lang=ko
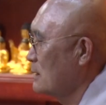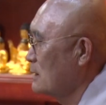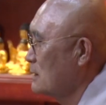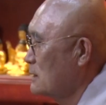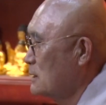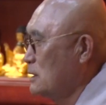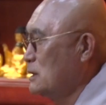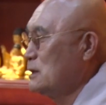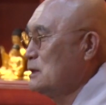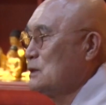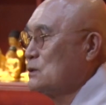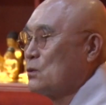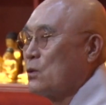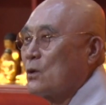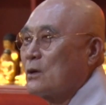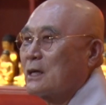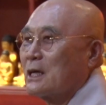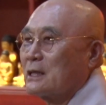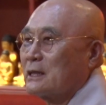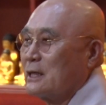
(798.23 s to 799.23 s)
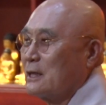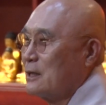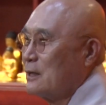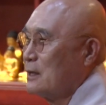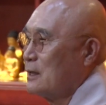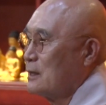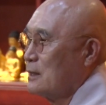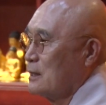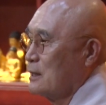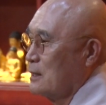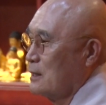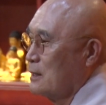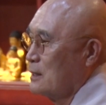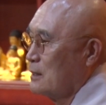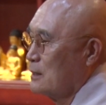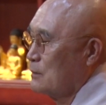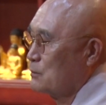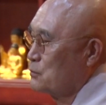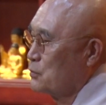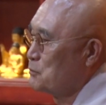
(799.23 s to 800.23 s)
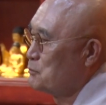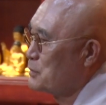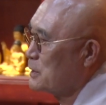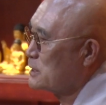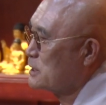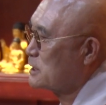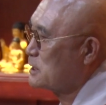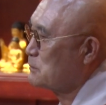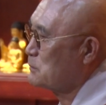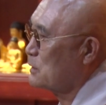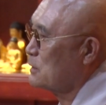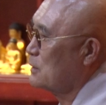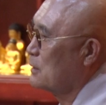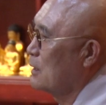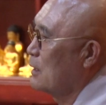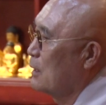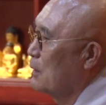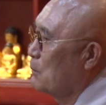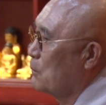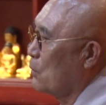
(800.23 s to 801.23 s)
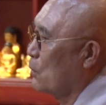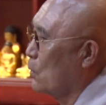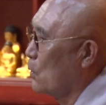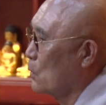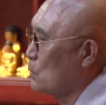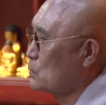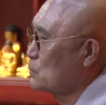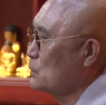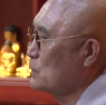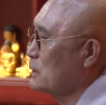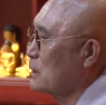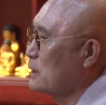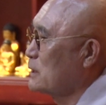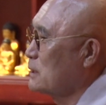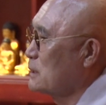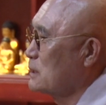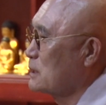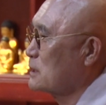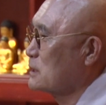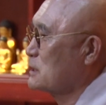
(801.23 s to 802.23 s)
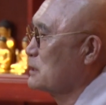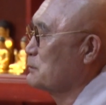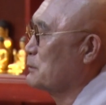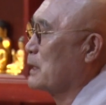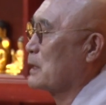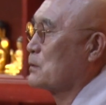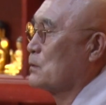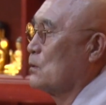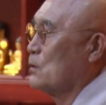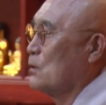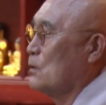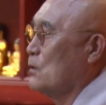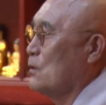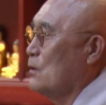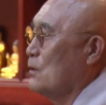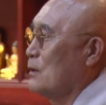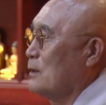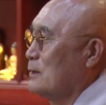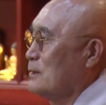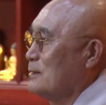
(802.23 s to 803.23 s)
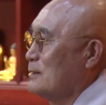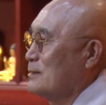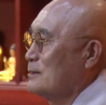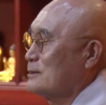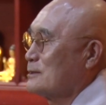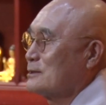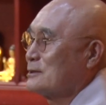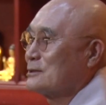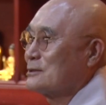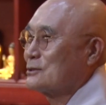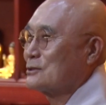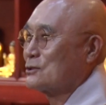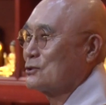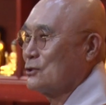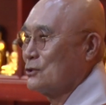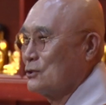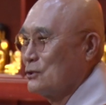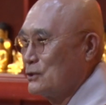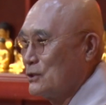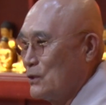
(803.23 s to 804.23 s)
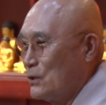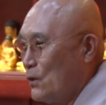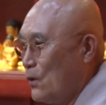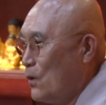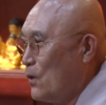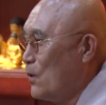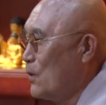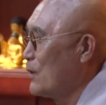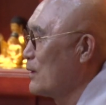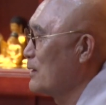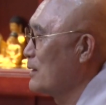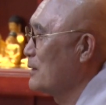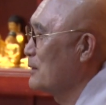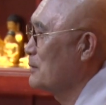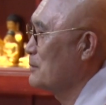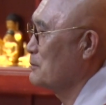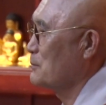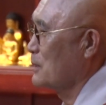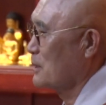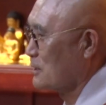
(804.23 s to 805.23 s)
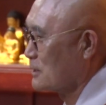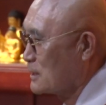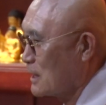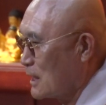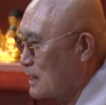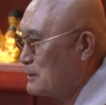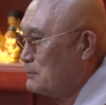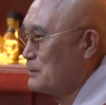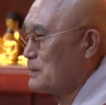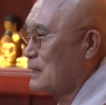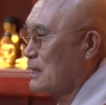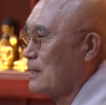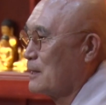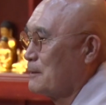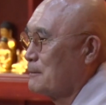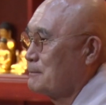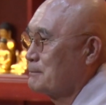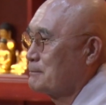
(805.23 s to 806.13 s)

시 공간의 예, 분별심을 모두 여의는 것이 바로 선이요 명상입니다.